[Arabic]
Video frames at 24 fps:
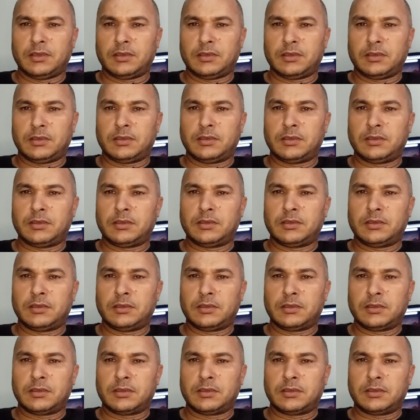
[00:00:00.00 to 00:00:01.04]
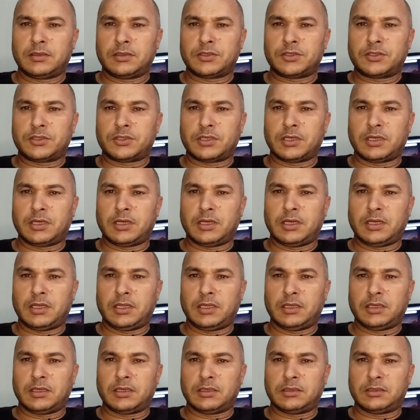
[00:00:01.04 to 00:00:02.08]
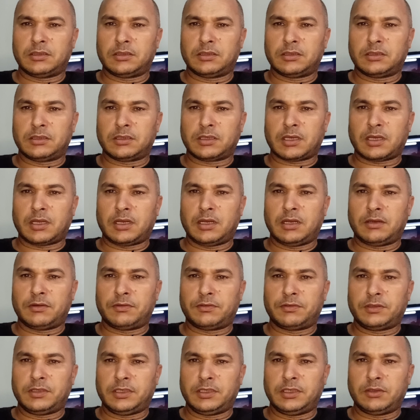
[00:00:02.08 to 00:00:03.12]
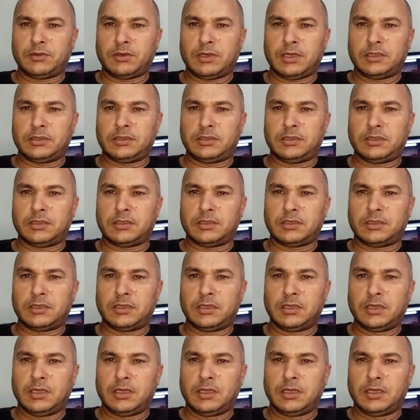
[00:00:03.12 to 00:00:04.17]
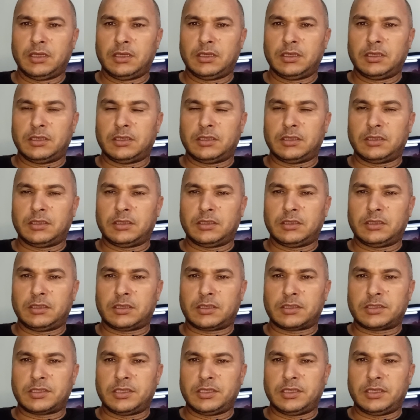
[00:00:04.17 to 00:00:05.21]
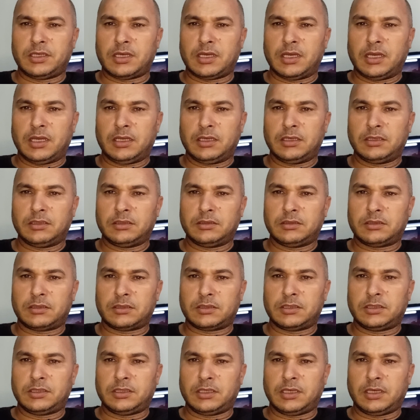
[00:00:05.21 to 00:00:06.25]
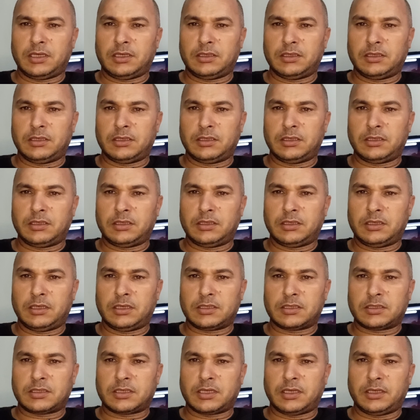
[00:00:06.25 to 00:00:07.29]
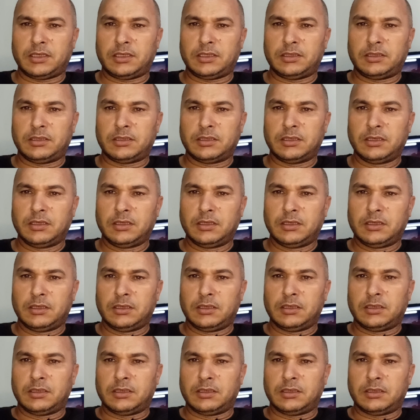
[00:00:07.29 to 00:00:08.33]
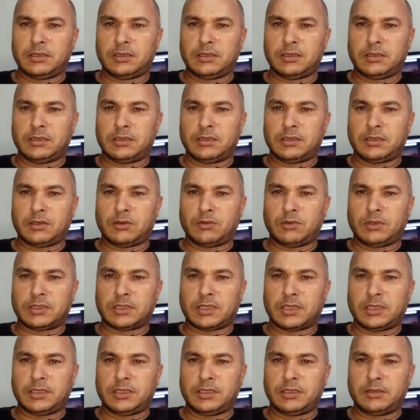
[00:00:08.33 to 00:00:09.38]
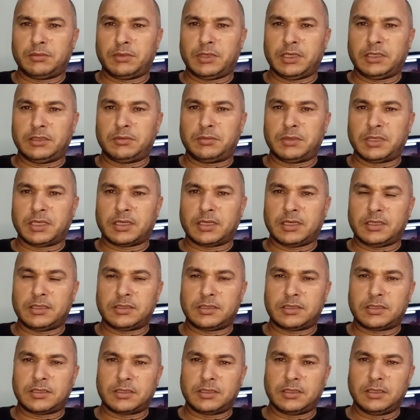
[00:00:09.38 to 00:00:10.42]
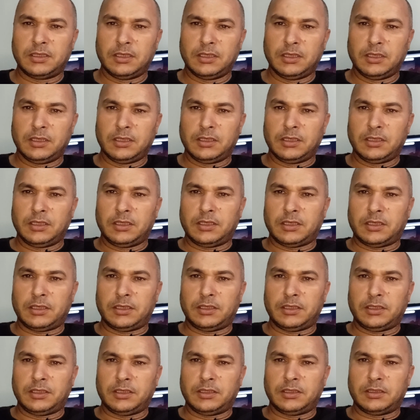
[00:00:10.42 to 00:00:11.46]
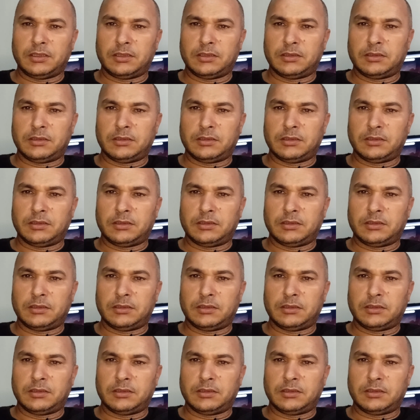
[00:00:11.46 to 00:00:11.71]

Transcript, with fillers: آه الشيء اللي آه خلف يعني واحد آه ارتياح ارتياح آه على الصعيد آه الوطني بعد ما كانت يعني